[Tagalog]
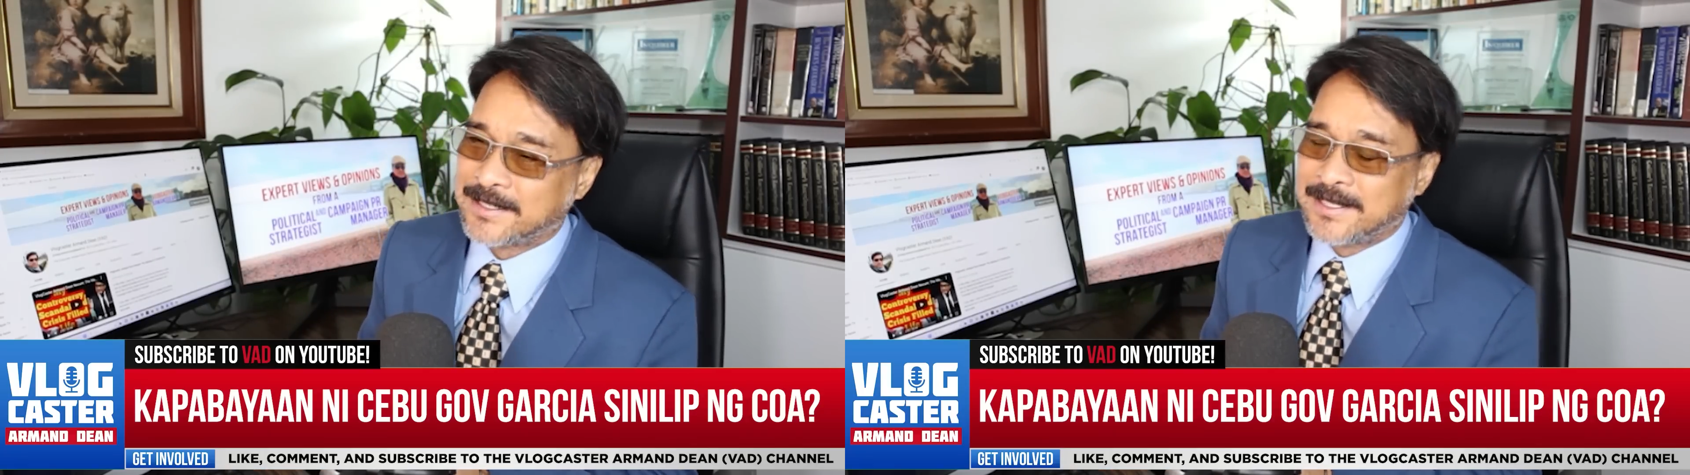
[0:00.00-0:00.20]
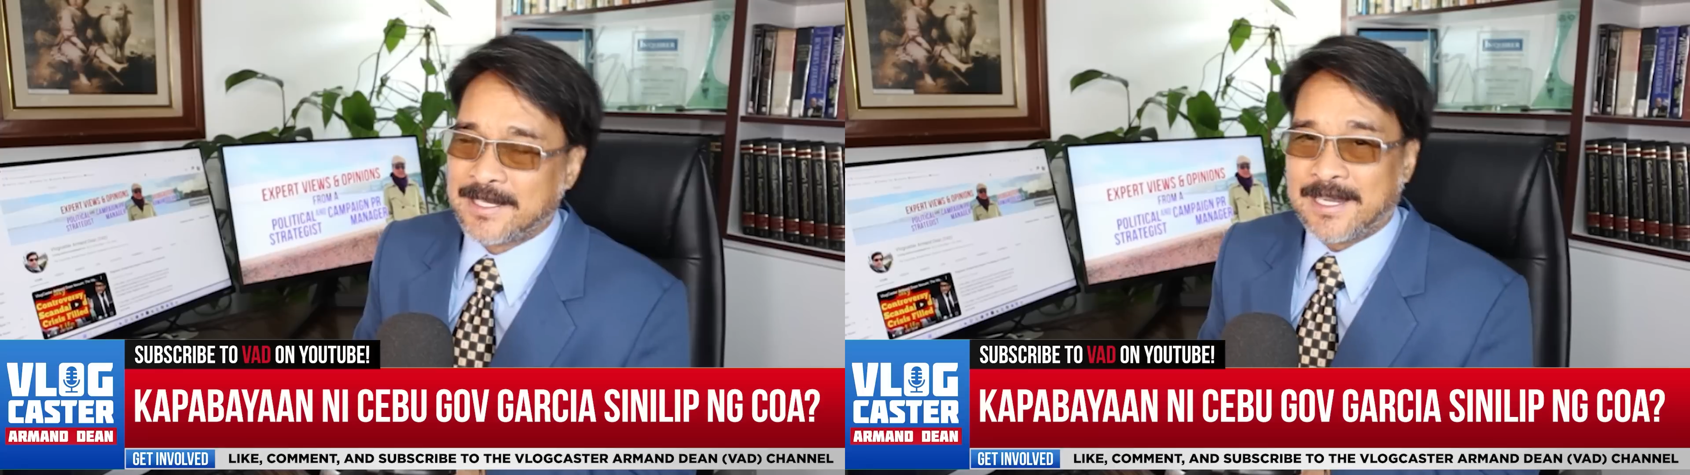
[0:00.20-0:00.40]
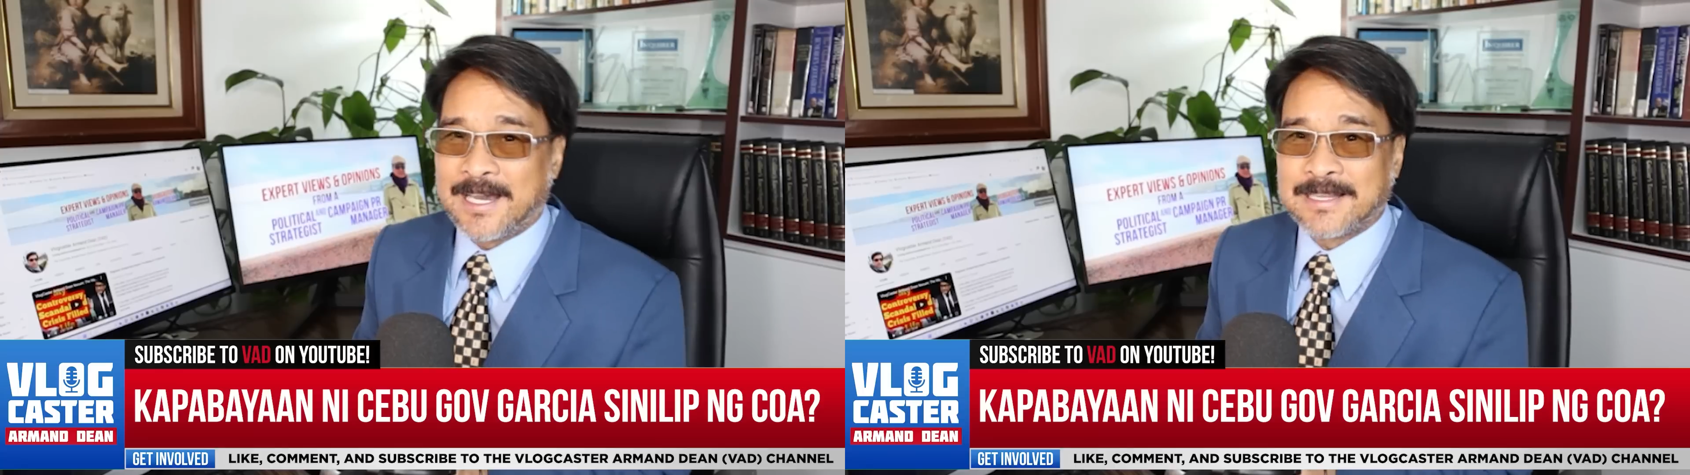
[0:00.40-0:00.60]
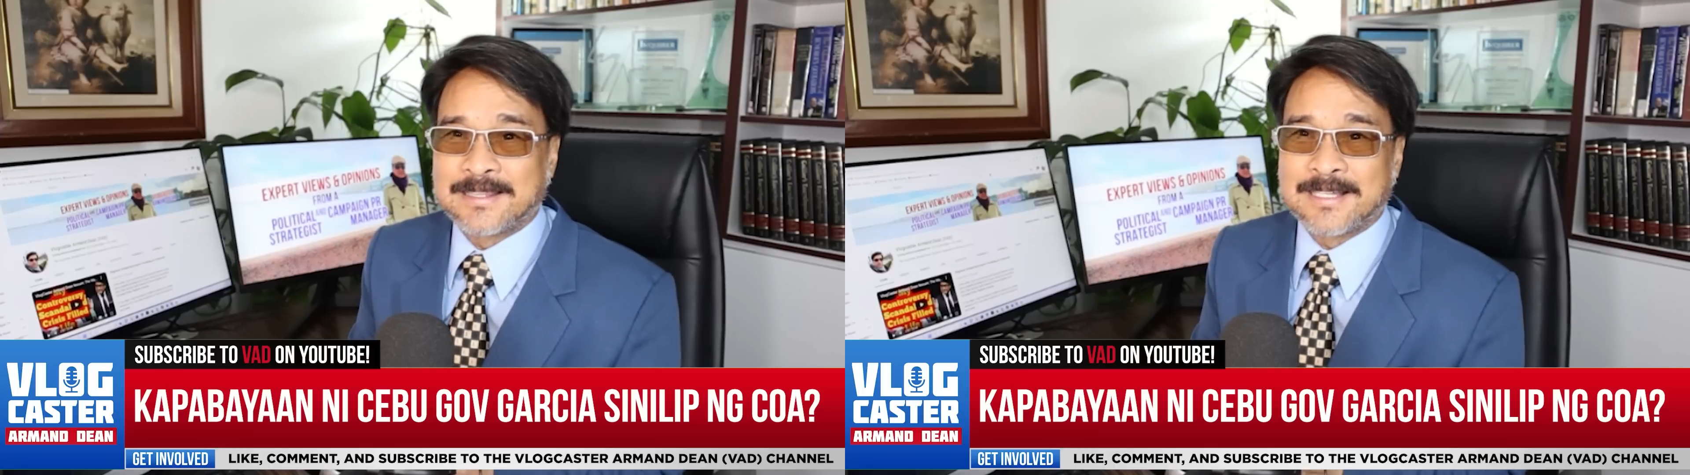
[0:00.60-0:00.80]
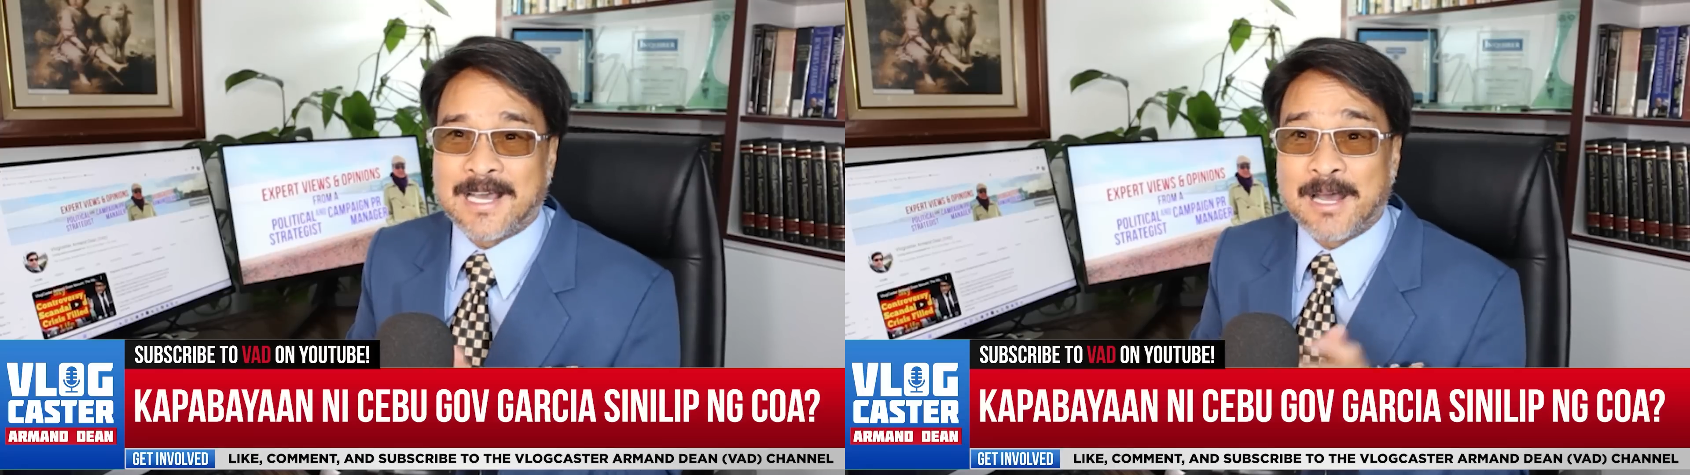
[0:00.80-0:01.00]
at
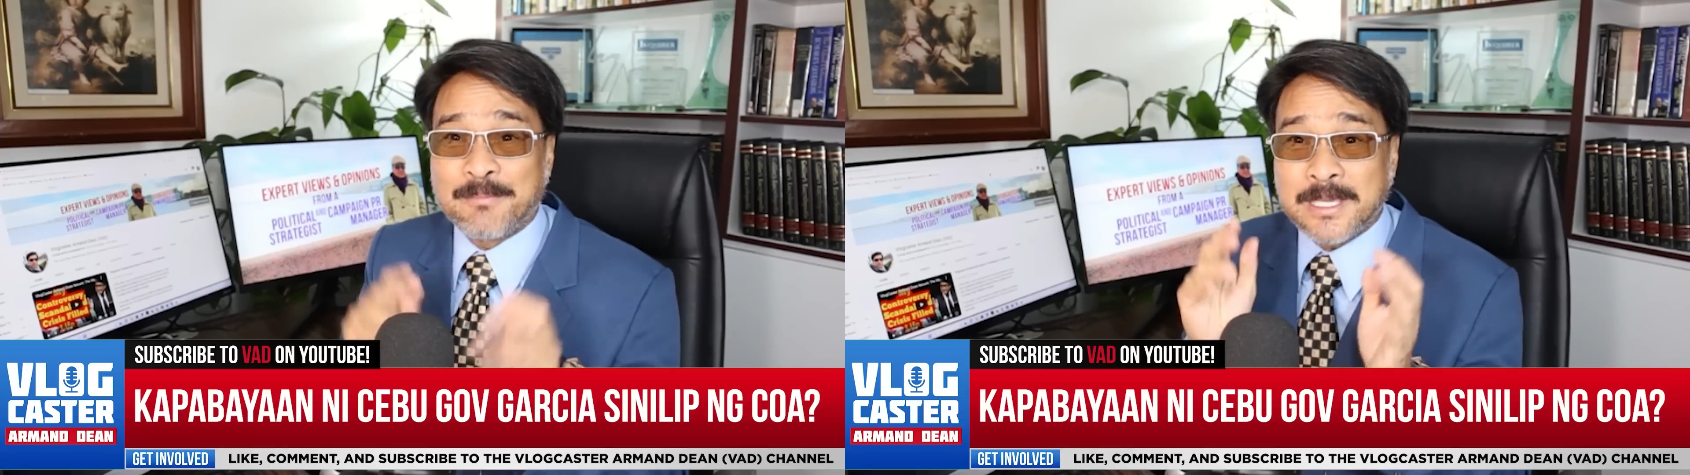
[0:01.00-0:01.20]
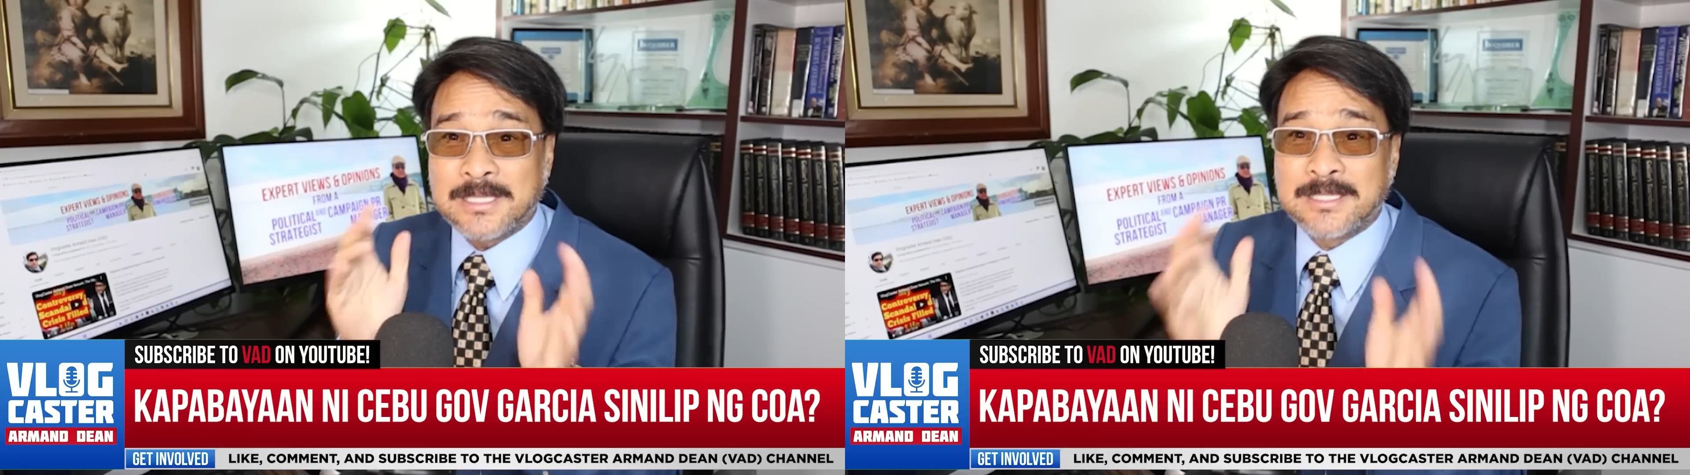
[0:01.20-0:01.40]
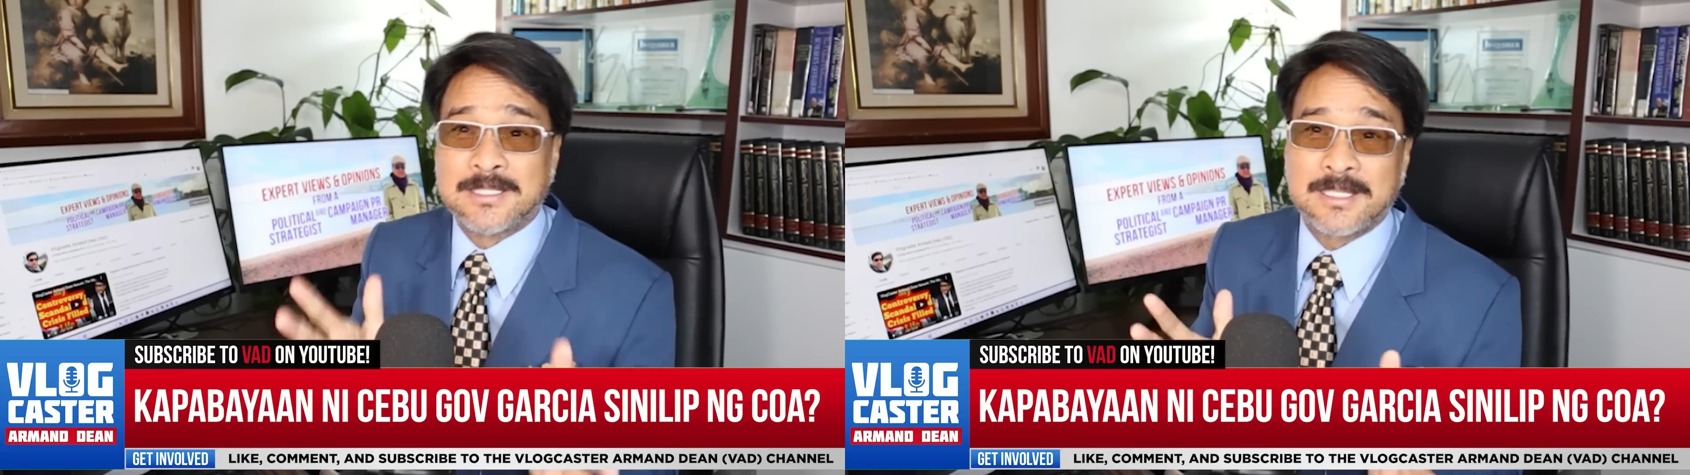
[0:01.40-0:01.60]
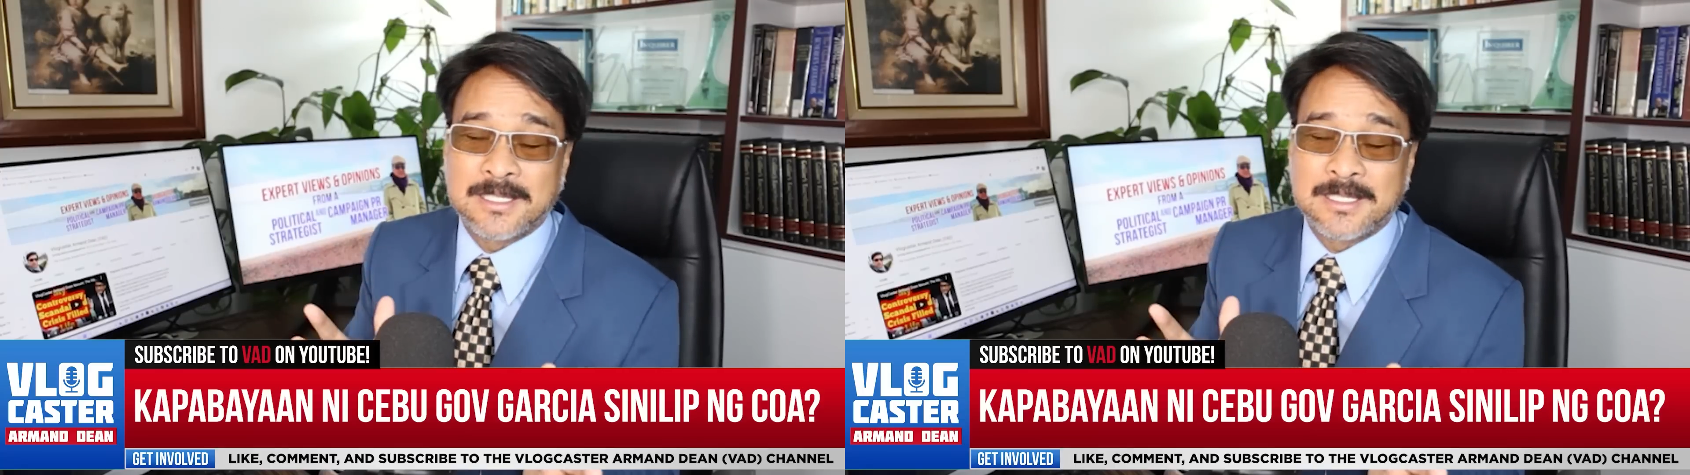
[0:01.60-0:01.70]
uh, amid